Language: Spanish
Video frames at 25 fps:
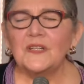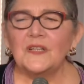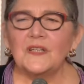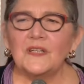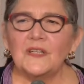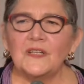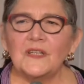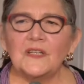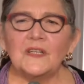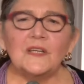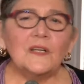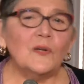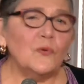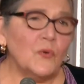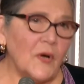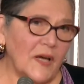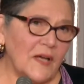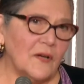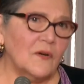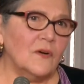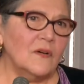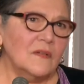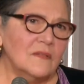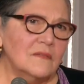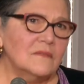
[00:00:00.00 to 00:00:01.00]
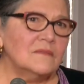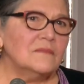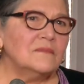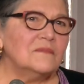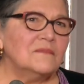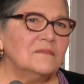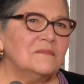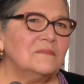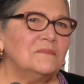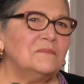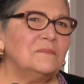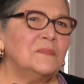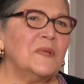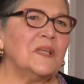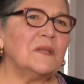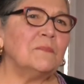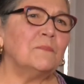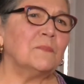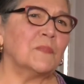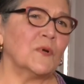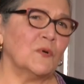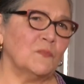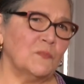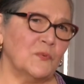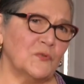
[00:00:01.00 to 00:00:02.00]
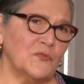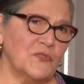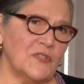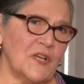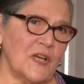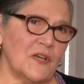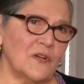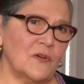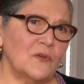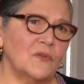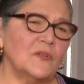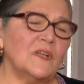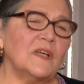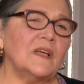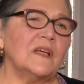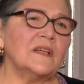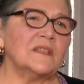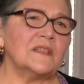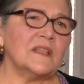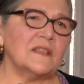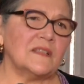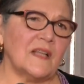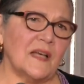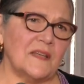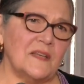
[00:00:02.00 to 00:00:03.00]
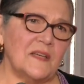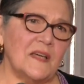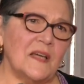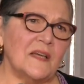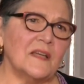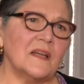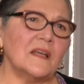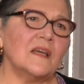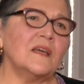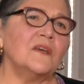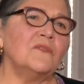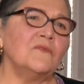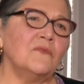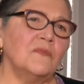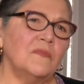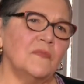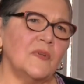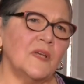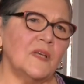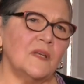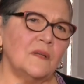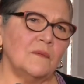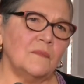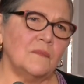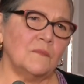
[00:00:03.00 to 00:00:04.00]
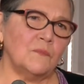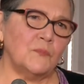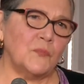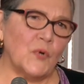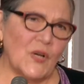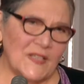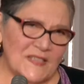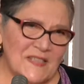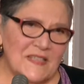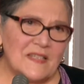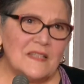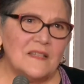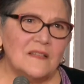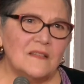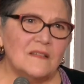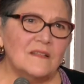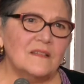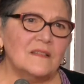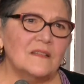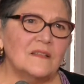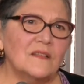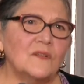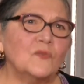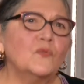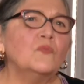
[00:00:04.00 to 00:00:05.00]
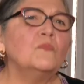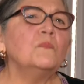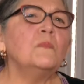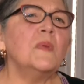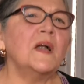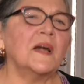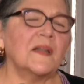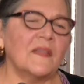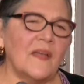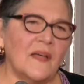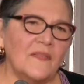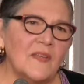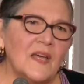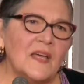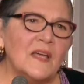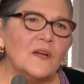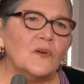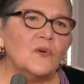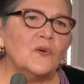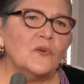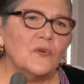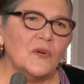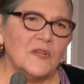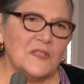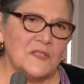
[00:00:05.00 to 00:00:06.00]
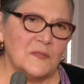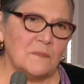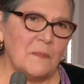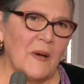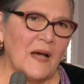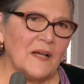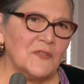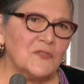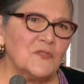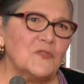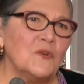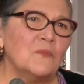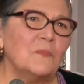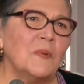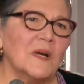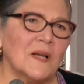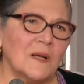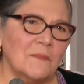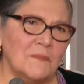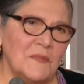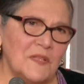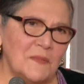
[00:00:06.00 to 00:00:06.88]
y luego me propusieron ese taller en, en Poissy un verdadero espacio para mis